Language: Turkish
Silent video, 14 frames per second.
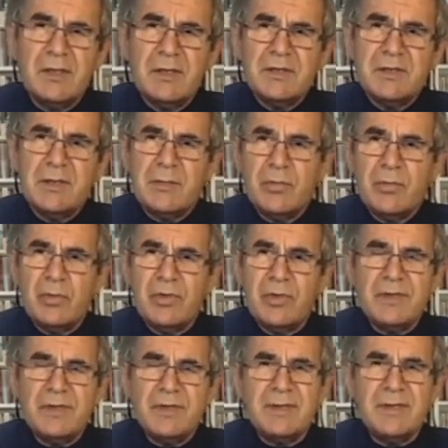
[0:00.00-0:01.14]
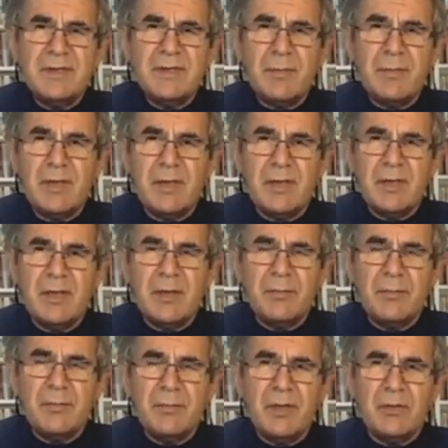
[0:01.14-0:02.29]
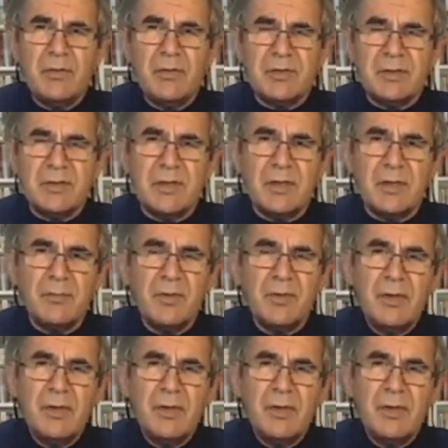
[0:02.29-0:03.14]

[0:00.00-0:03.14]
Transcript: Şimdi bu iç dinamiklere bir göz atalım.